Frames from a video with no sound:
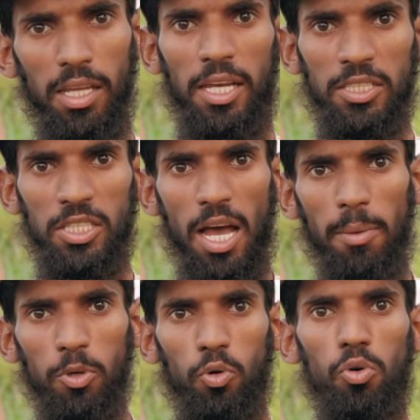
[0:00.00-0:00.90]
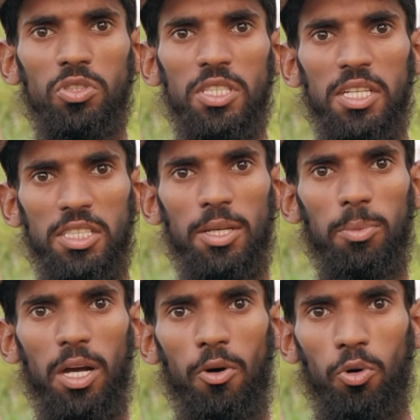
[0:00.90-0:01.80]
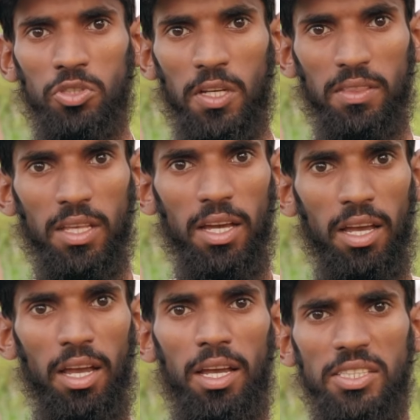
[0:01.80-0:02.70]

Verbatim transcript: कि सांप कौन सी किस्म का हो सकता है